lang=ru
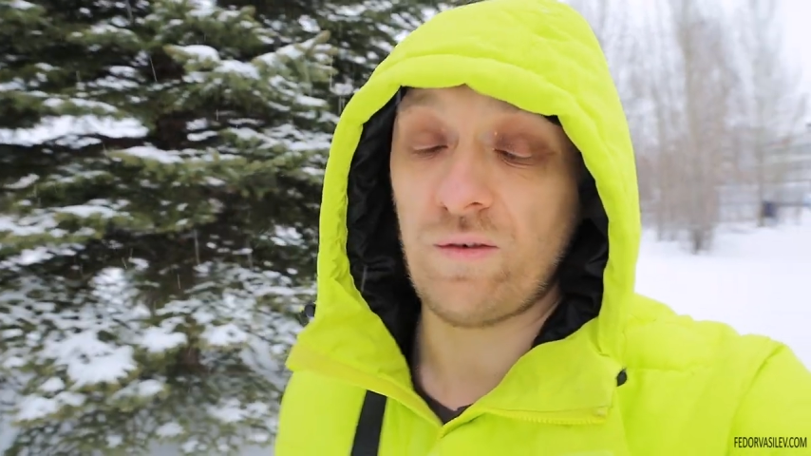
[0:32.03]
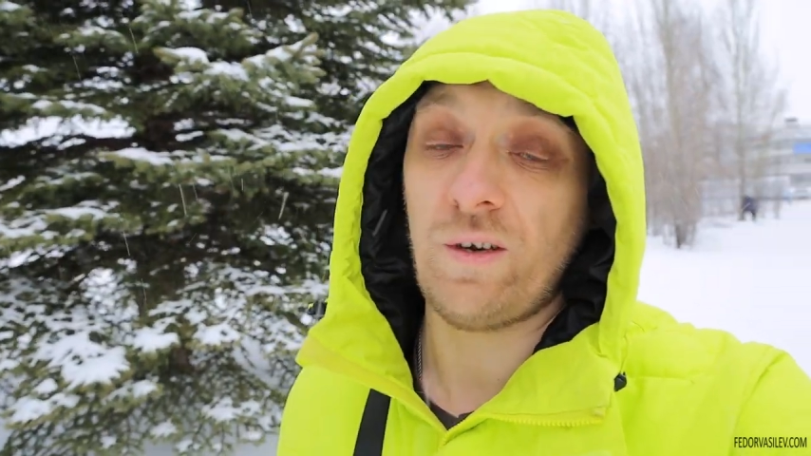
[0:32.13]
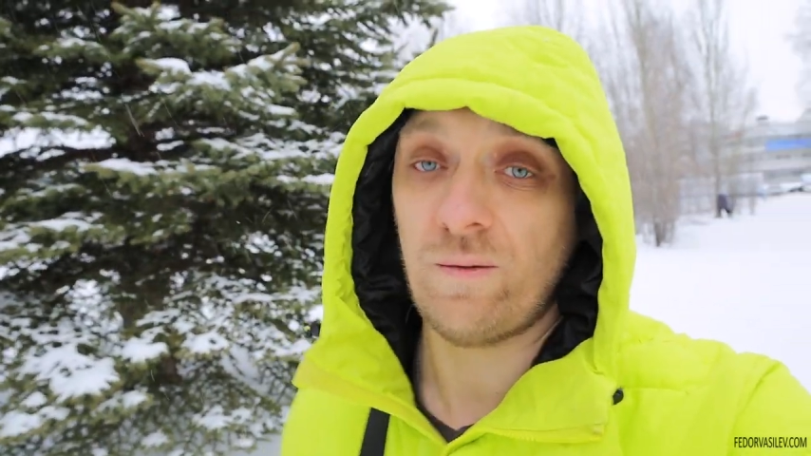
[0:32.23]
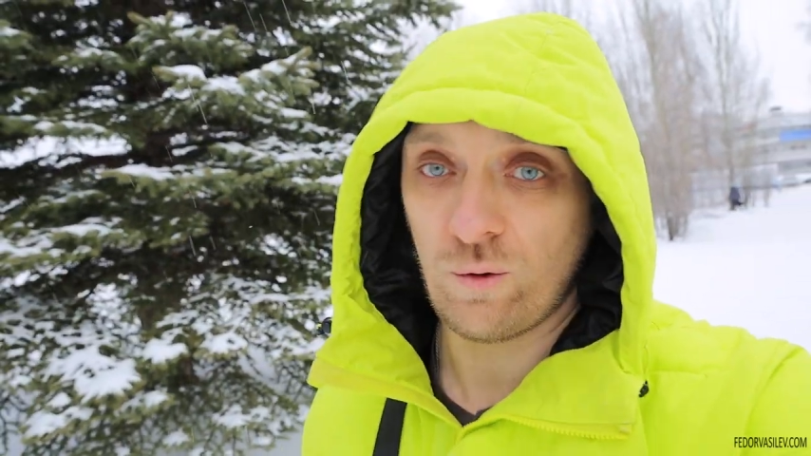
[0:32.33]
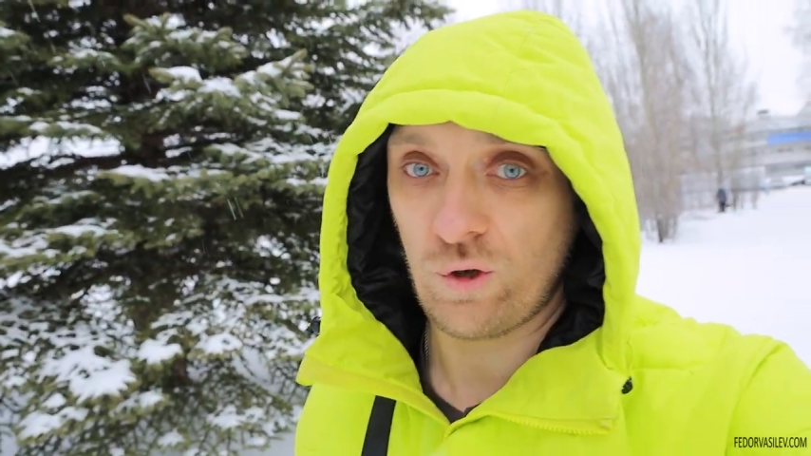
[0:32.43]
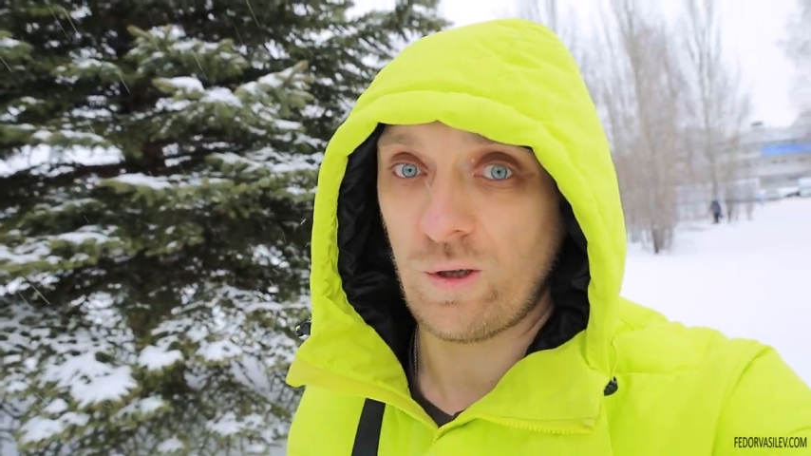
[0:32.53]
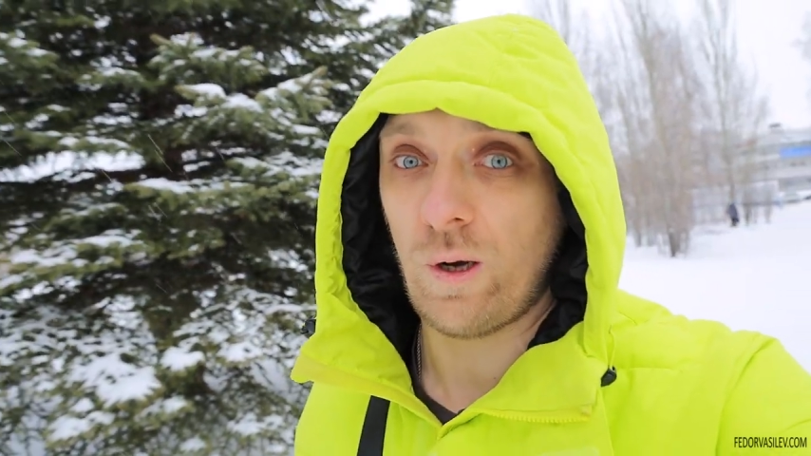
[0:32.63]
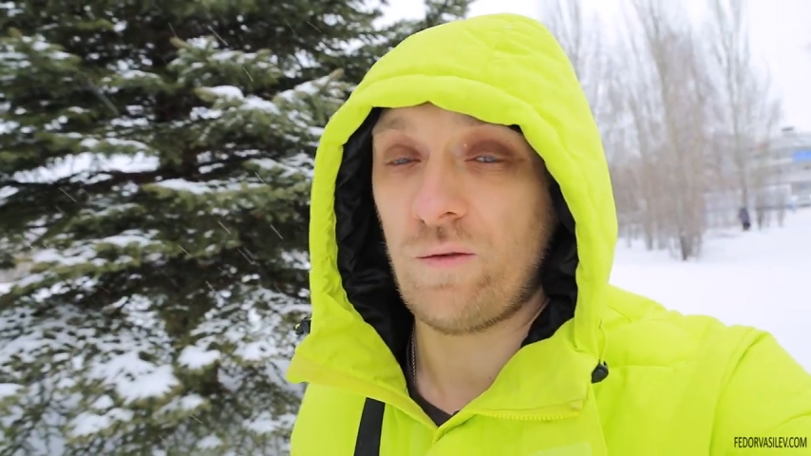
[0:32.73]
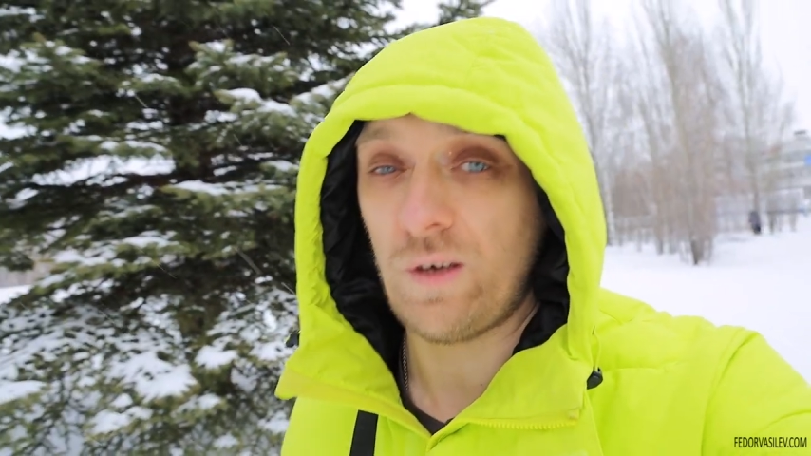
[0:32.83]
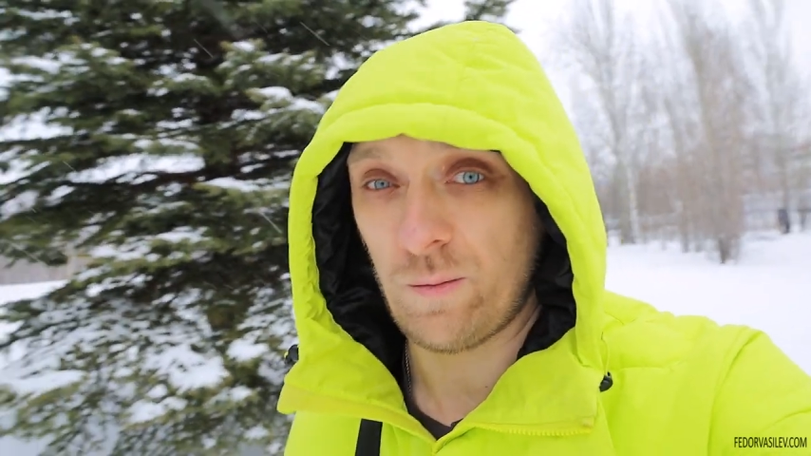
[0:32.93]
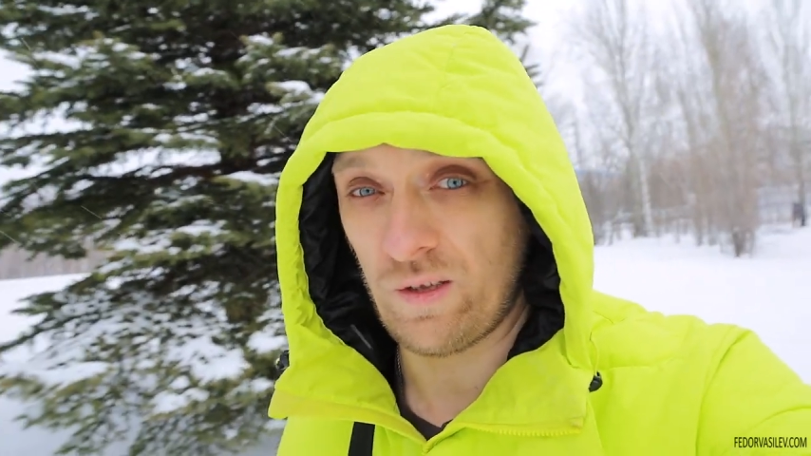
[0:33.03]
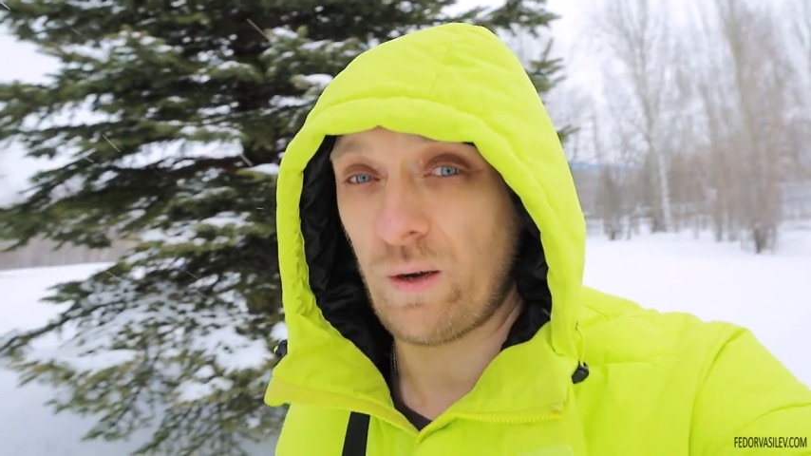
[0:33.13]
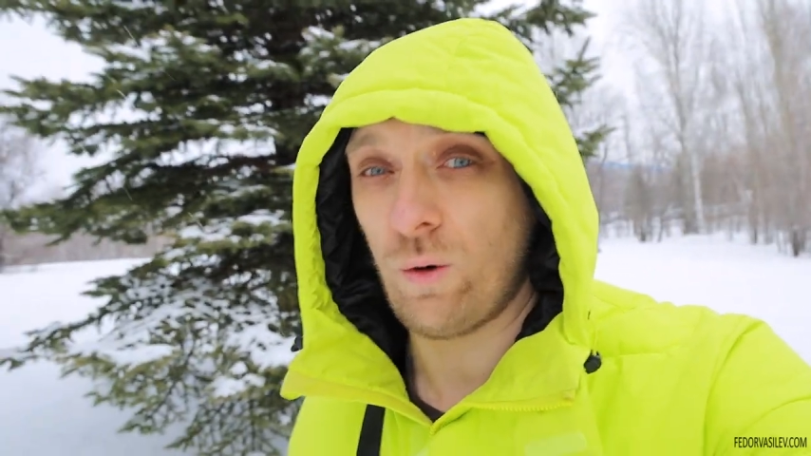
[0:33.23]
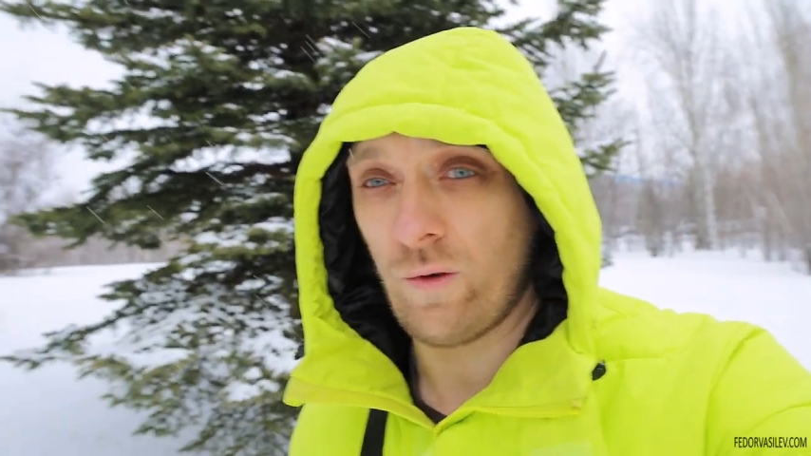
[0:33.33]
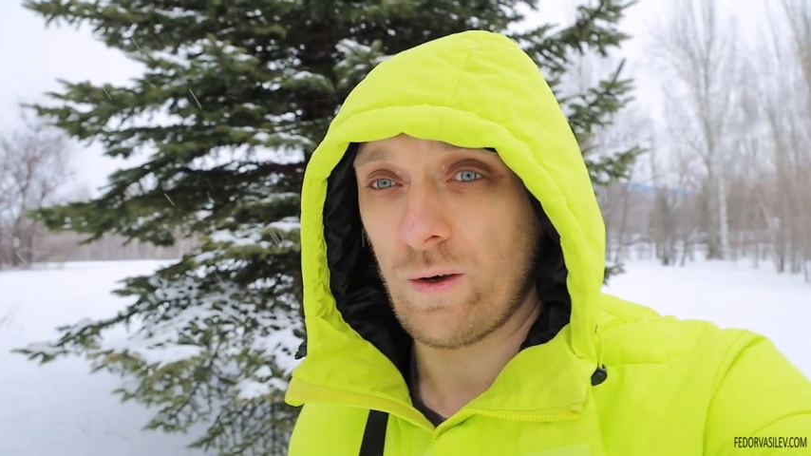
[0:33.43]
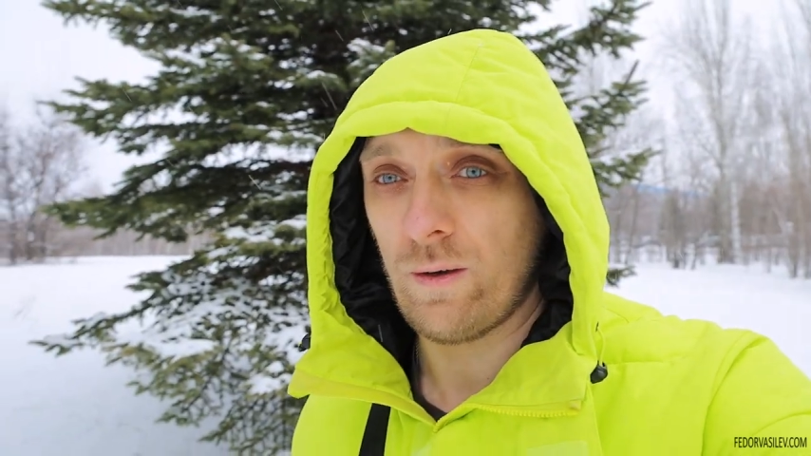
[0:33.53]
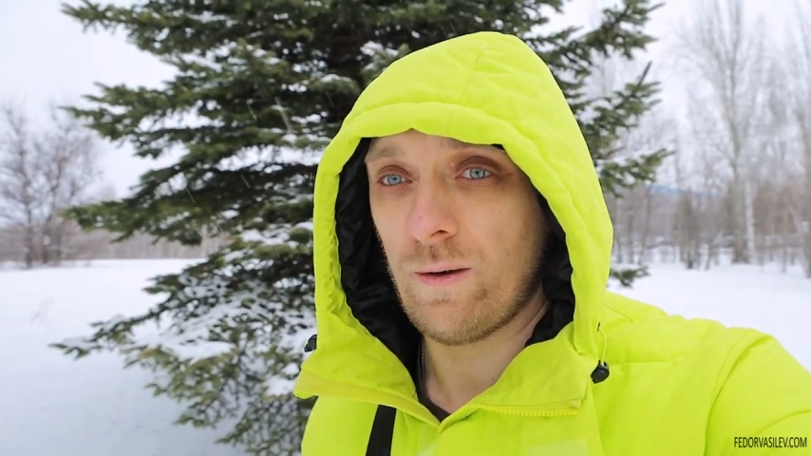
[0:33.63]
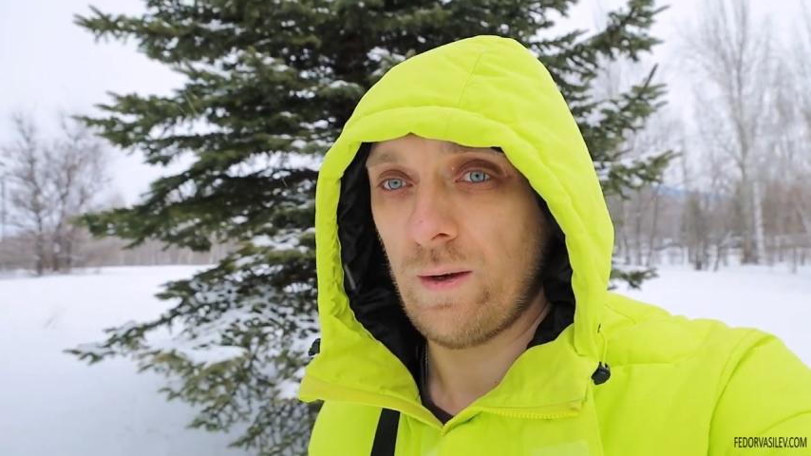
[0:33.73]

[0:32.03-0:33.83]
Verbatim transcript: все равно желаю всем здоровья.